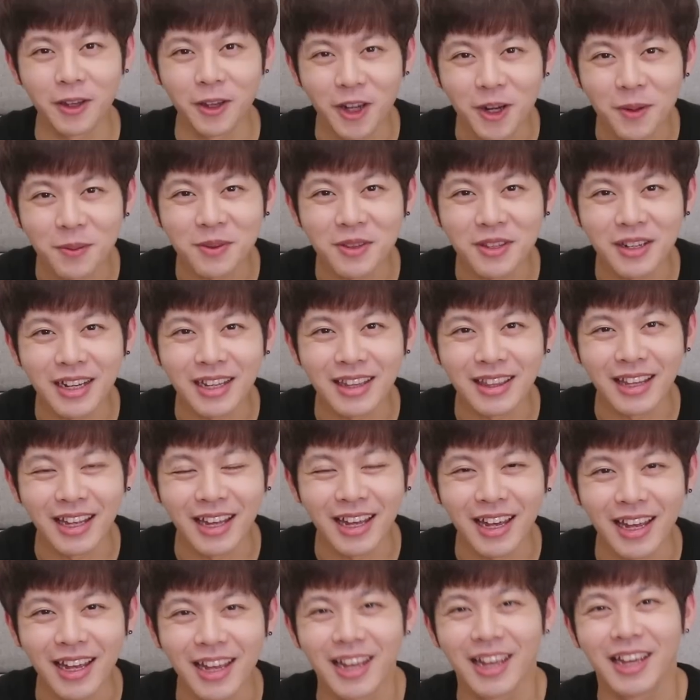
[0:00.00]

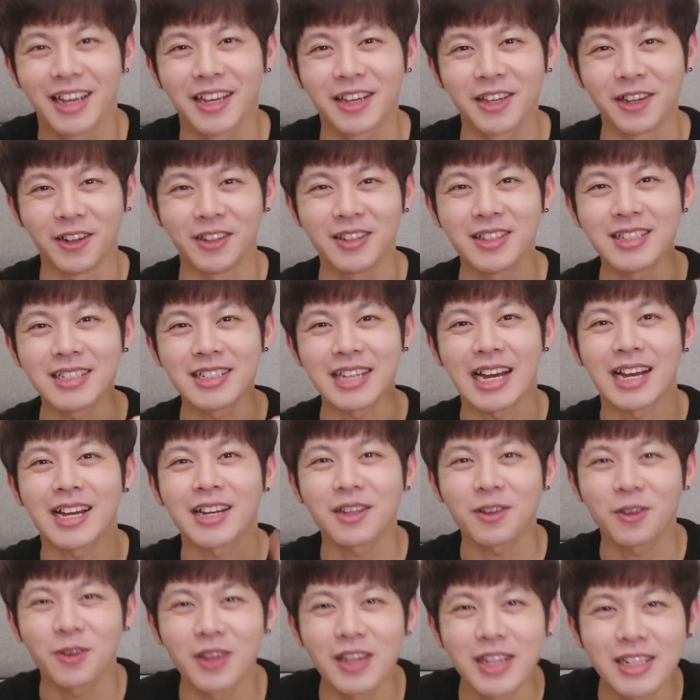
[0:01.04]
여러분들한테
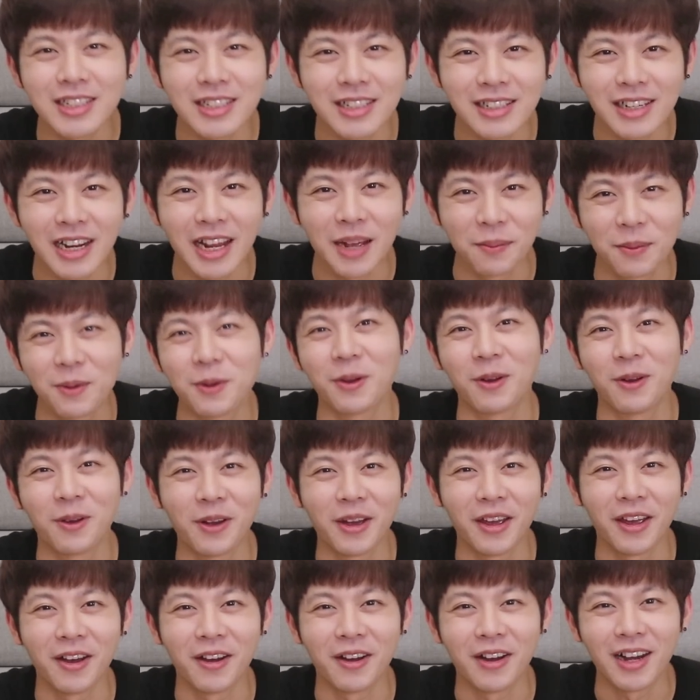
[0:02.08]
연상 퀴즈를 내볼
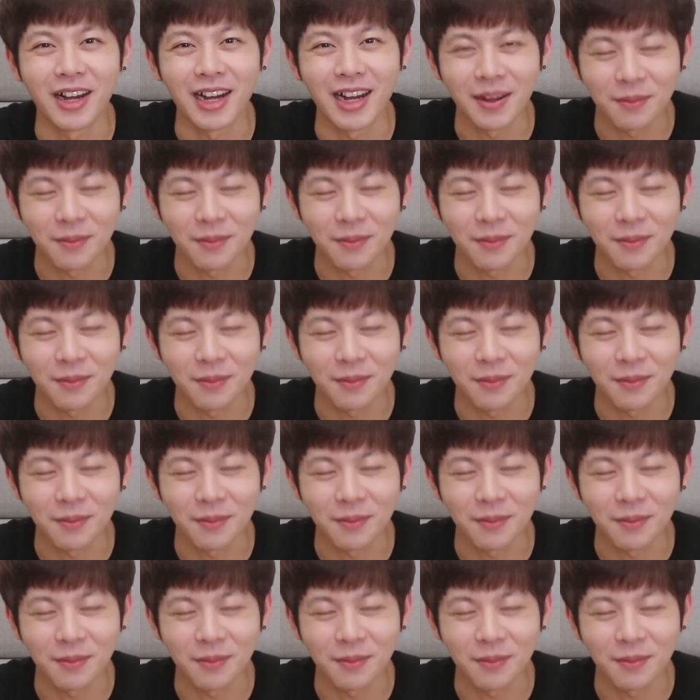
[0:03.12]
거예요.